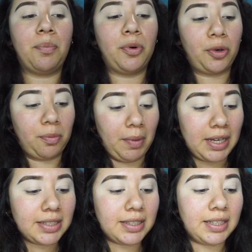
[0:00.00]
por
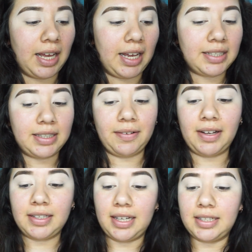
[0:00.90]
mes
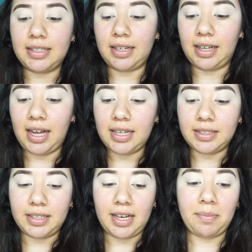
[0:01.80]
esta, esta caja
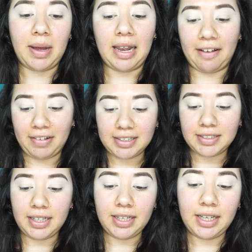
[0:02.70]
se llama la
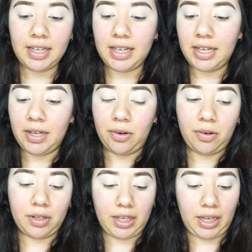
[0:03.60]
base.
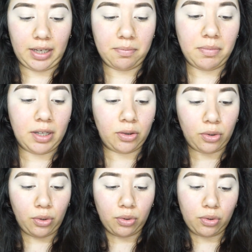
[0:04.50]
Ok, me
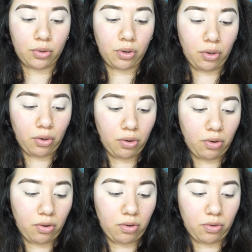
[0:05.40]

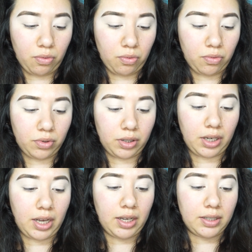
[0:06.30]
tocó
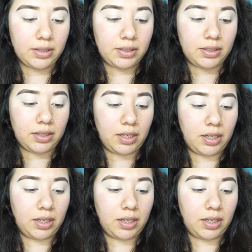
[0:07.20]
unas...